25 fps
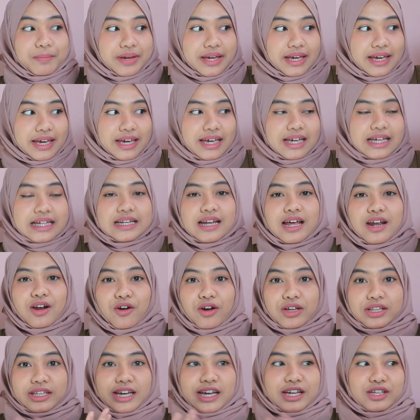pink
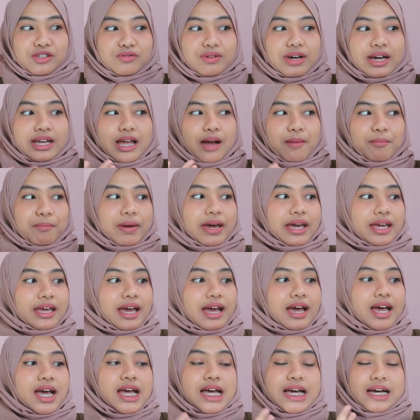dan kotaknya juga nyampe
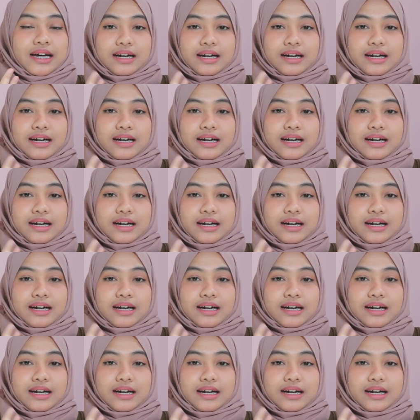nya